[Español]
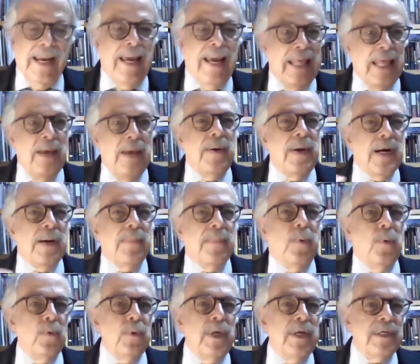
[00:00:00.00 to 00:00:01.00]
que deben
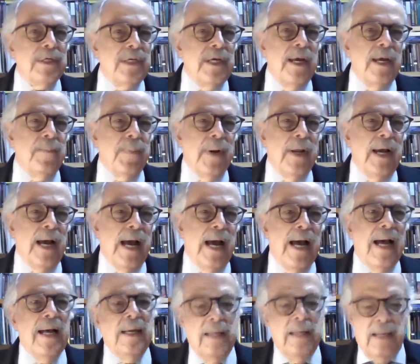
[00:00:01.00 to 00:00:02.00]
responder siempre
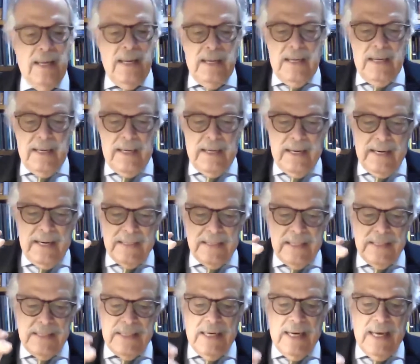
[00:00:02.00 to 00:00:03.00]
a
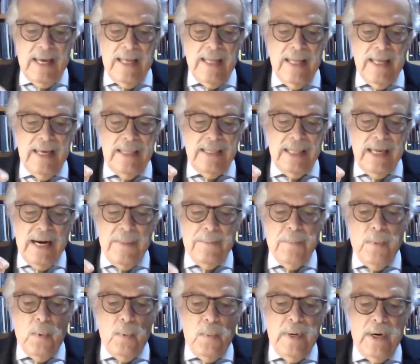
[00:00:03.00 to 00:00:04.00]
necesidades de interés
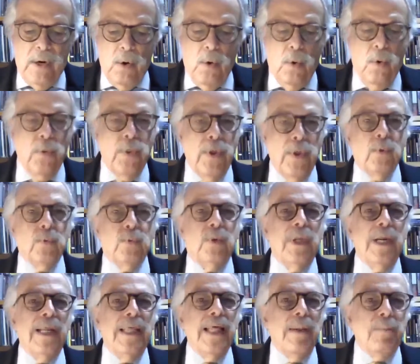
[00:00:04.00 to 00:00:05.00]
público o de
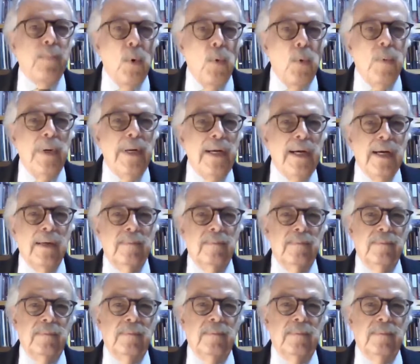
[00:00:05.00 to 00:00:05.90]
utilidad pública,